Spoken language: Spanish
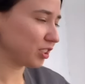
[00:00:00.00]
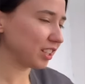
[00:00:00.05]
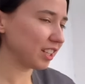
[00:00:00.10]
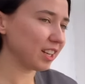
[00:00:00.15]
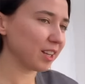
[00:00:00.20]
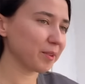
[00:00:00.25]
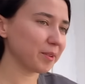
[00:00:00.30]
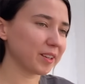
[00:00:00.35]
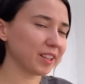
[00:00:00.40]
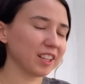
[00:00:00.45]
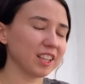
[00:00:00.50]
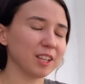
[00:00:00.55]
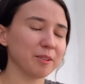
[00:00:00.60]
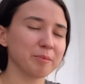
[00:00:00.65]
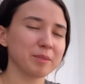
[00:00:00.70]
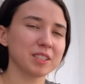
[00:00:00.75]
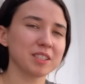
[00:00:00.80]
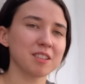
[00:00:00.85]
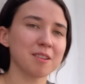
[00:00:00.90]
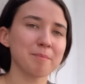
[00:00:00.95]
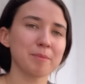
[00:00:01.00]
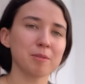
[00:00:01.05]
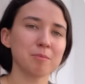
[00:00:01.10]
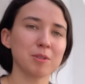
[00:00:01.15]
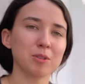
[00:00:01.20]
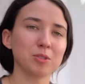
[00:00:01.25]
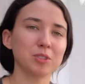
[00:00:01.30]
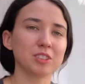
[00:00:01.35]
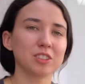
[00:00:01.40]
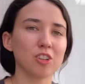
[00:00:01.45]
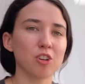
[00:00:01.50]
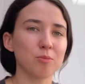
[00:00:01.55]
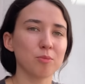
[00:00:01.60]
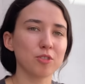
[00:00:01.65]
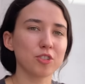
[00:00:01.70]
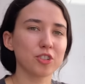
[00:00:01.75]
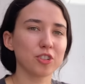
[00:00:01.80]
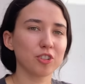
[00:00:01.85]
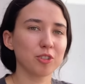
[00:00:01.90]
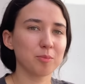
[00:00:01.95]
O sea, la verdad a mí siempre me ha gustado
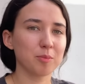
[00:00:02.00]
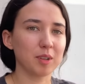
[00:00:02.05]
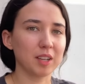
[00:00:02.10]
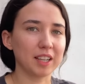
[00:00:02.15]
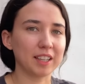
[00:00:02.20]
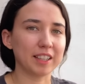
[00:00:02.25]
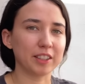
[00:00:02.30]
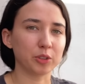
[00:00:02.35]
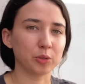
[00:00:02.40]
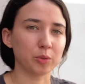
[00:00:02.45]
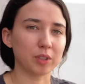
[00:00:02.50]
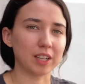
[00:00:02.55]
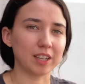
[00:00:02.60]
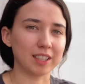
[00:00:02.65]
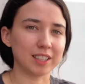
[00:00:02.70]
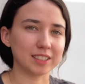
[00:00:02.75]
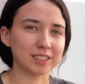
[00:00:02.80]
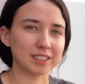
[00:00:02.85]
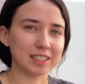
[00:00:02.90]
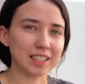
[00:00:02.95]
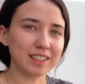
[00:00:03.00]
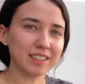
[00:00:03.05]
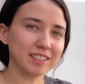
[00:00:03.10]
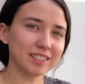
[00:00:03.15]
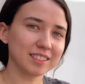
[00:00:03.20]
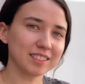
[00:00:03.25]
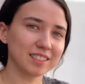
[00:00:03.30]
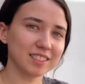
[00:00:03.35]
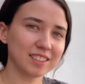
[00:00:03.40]
mucho como la naturaleza.